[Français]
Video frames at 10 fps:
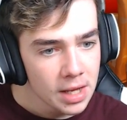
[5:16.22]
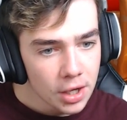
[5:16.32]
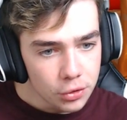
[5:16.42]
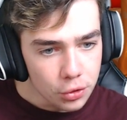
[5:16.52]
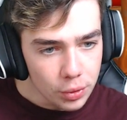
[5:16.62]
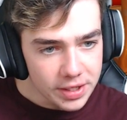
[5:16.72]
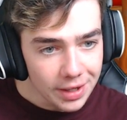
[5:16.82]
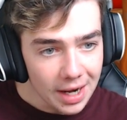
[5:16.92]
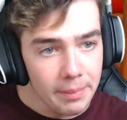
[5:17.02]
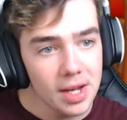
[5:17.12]
Du coup, ici, on a
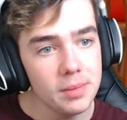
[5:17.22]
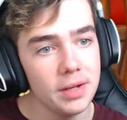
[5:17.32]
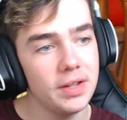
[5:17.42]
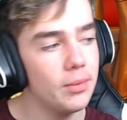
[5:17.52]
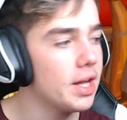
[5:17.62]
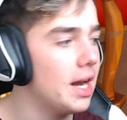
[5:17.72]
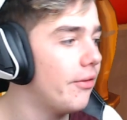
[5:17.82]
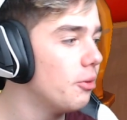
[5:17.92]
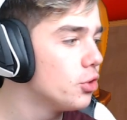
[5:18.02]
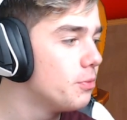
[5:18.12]
la banane, bien évidemment, il y a la
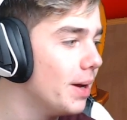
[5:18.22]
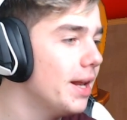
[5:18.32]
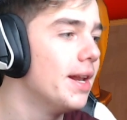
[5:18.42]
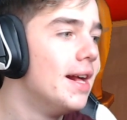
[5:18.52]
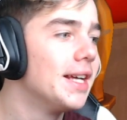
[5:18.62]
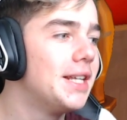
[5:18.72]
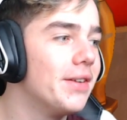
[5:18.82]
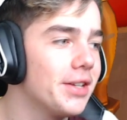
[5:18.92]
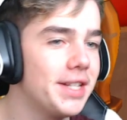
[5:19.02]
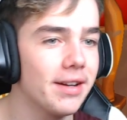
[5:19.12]
fameuse banane qui va
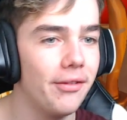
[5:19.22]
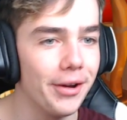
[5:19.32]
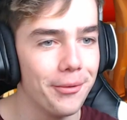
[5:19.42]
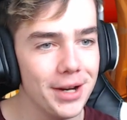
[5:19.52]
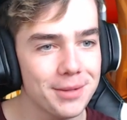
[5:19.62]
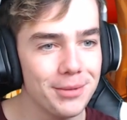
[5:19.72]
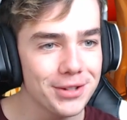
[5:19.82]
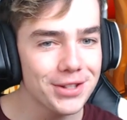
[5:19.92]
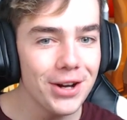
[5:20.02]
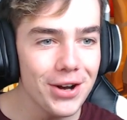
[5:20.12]
sortir, qui va faire « Wesh, mon
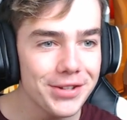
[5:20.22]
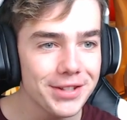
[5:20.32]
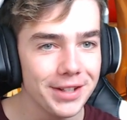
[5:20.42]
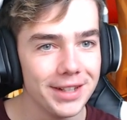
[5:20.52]
sauce